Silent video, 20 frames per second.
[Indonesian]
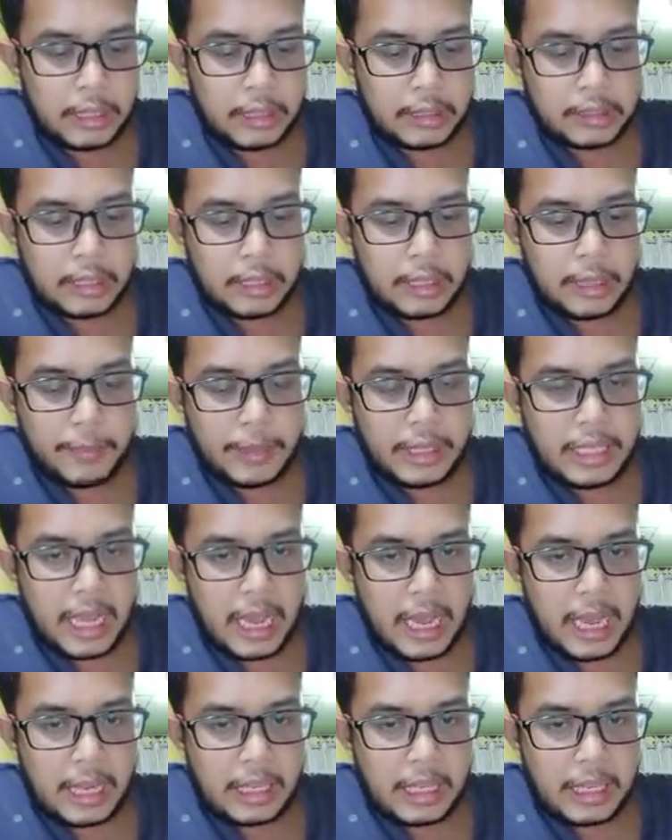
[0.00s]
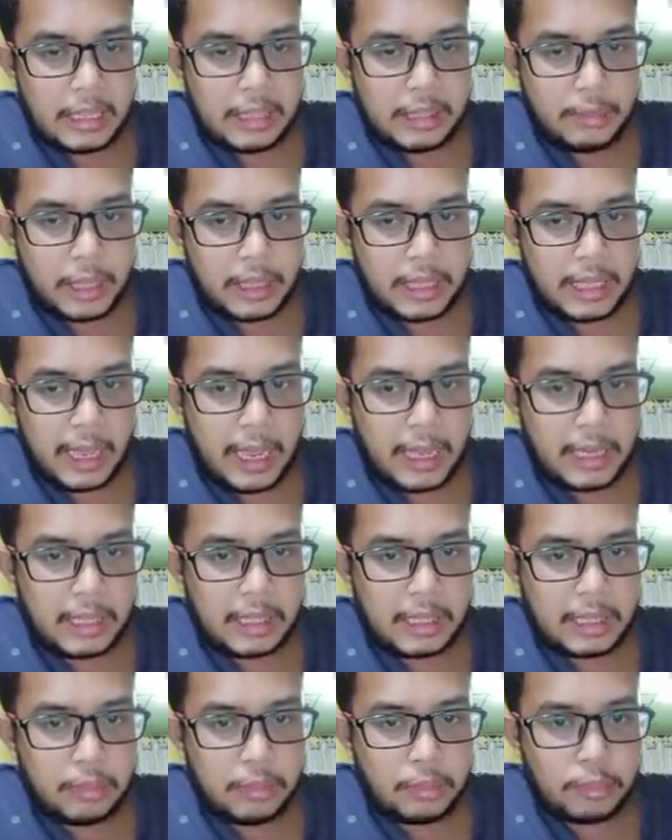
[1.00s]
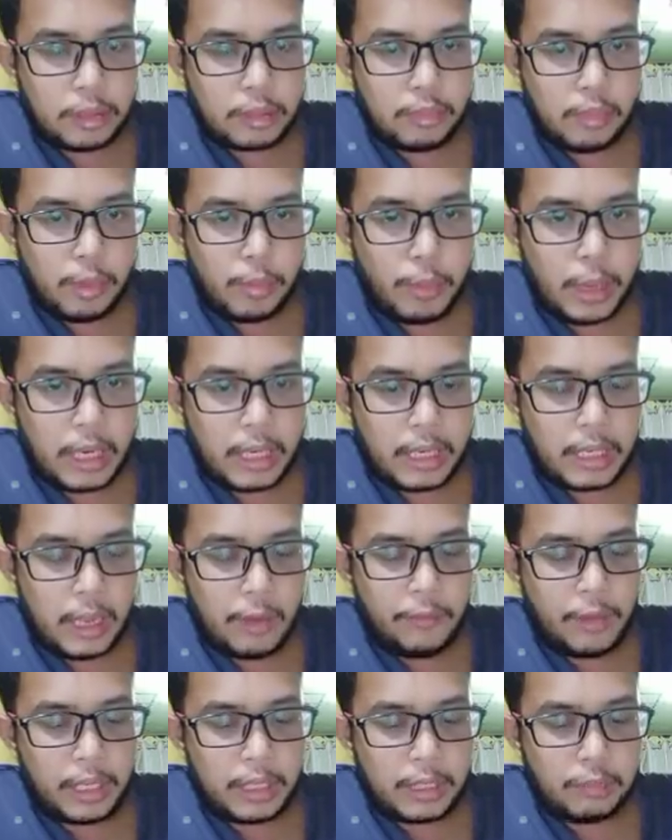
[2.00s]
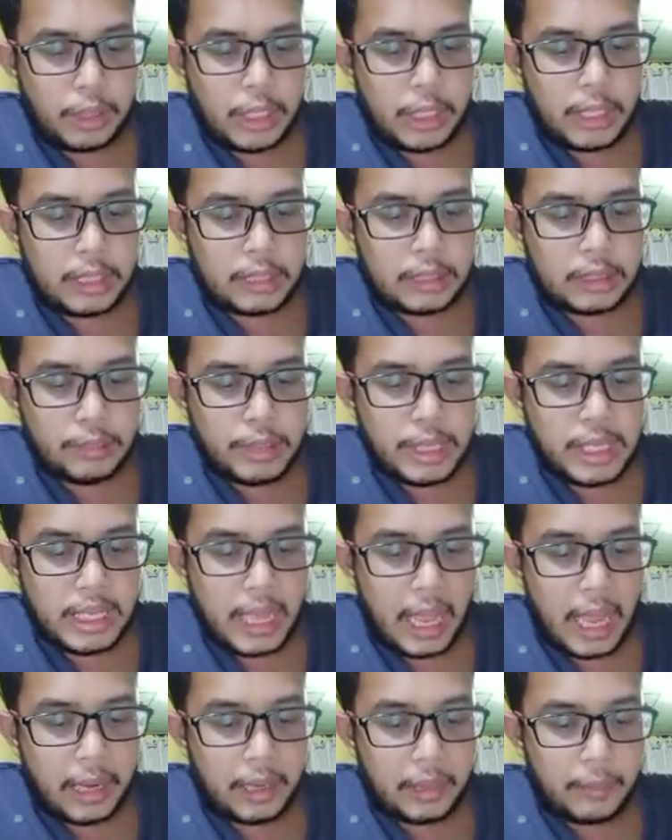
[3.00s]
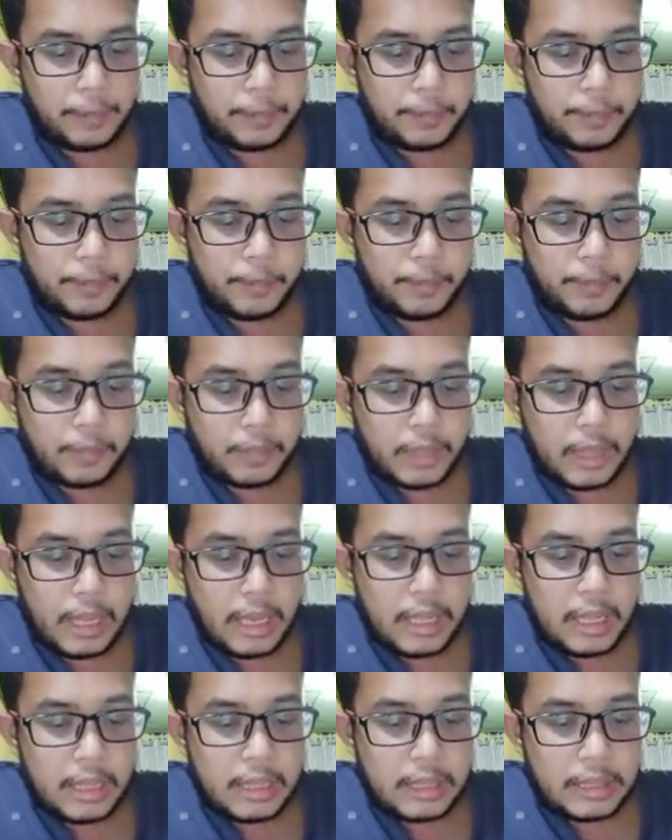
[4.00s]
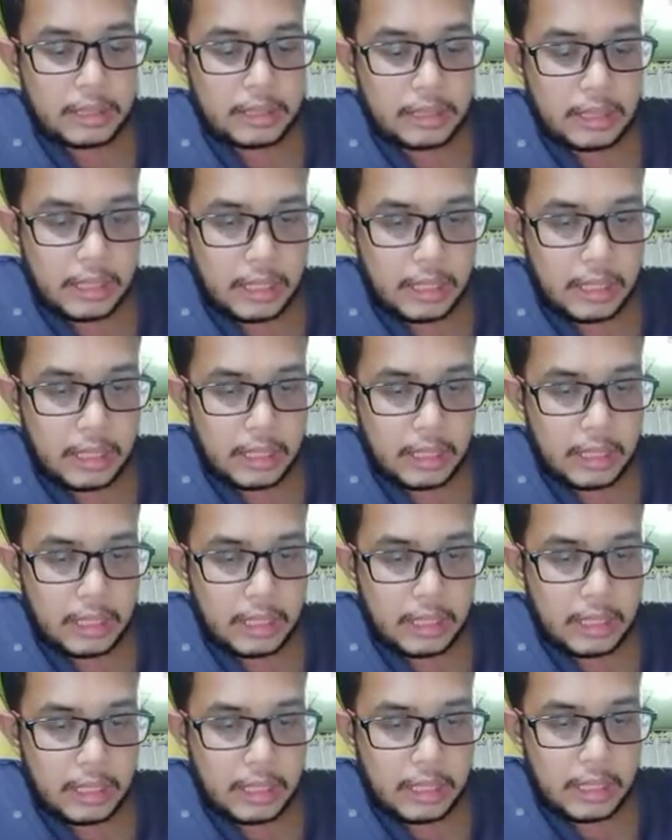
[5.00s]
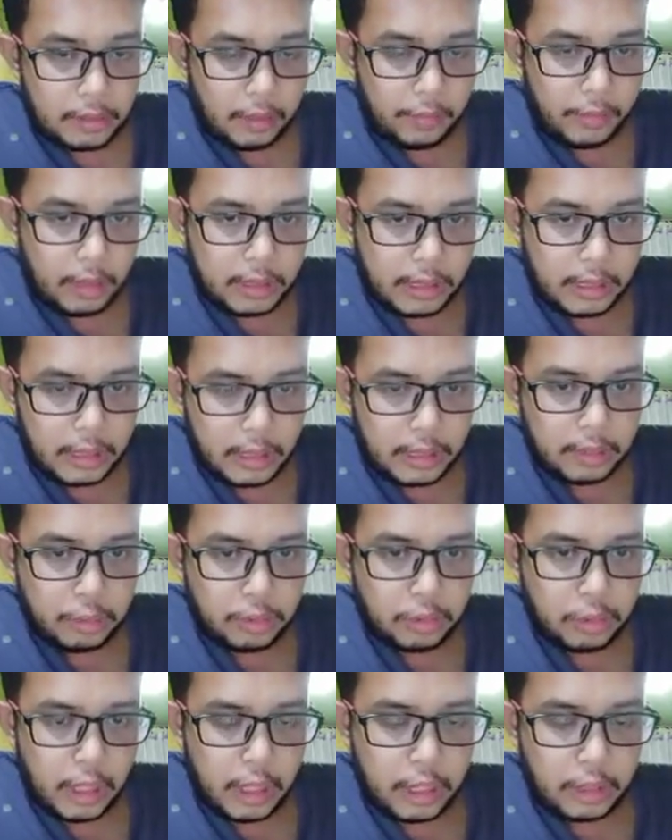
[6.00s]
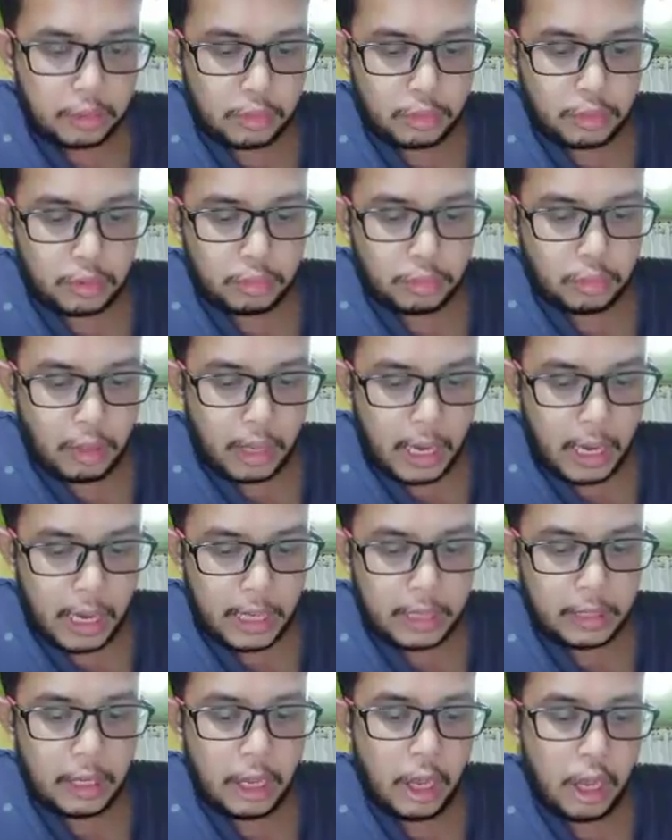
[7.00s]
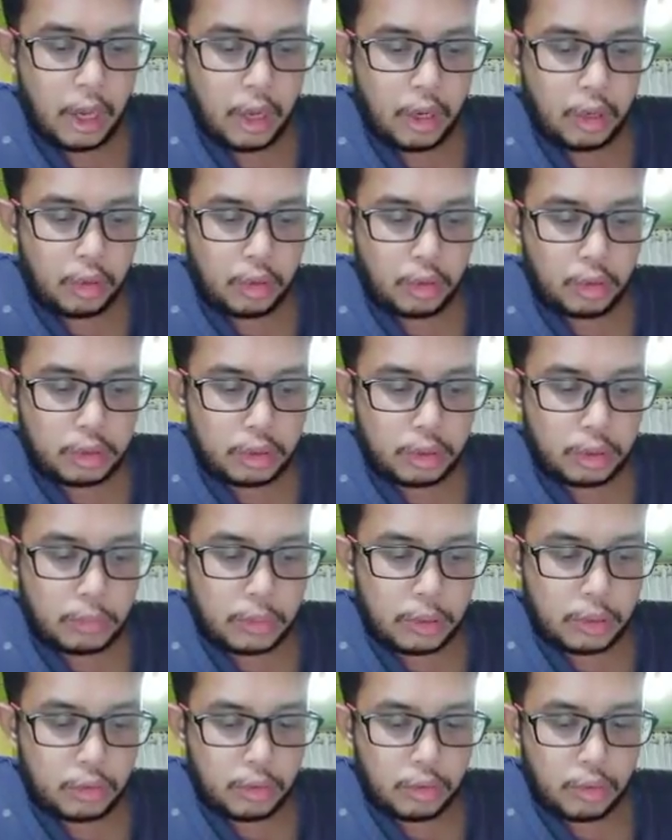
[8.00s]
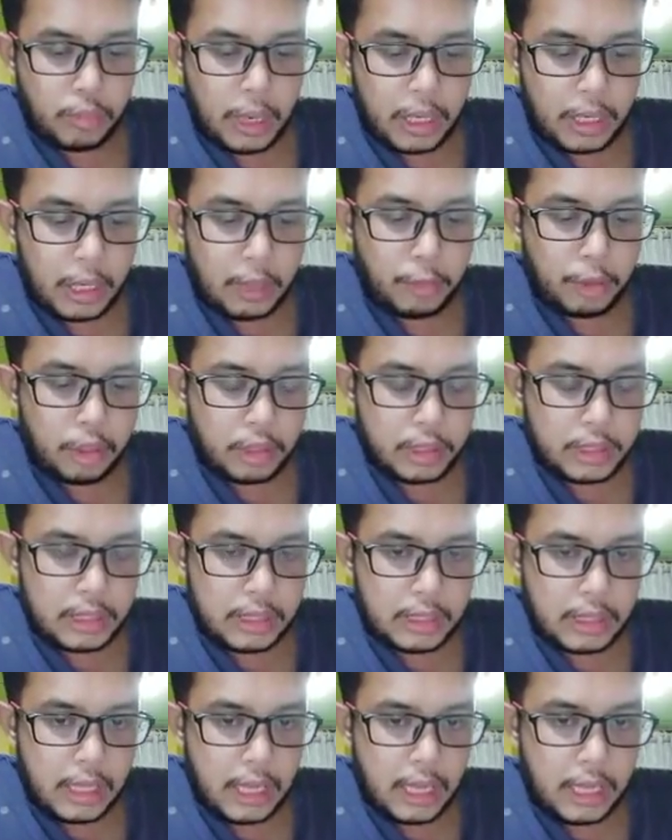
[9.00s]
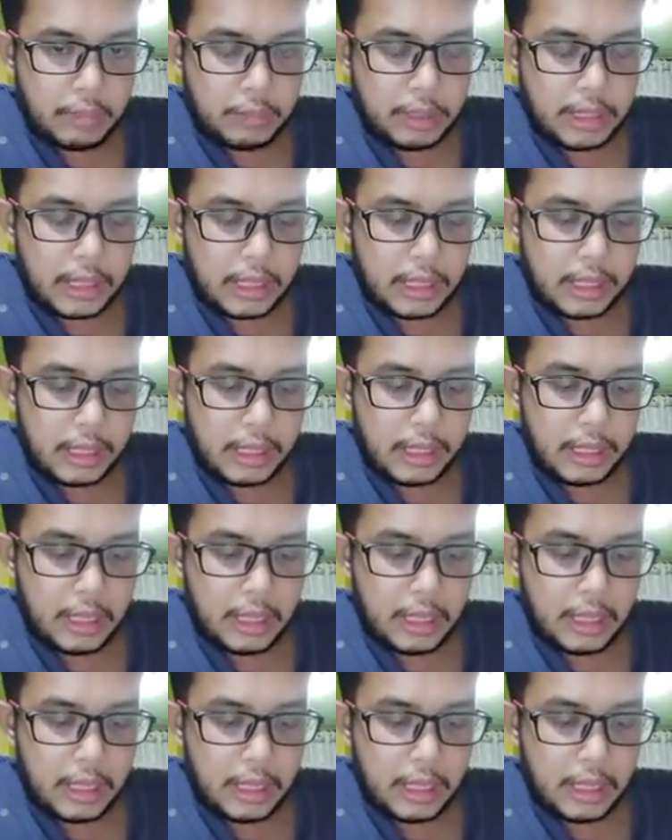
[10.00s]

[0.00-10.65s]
Tetapi dia ada di matahari merupakan efek kimia yang terbesar. Sinar dibutuhkan tumbuh-tumbuhan untuk mengubah karbon dioksida menjadi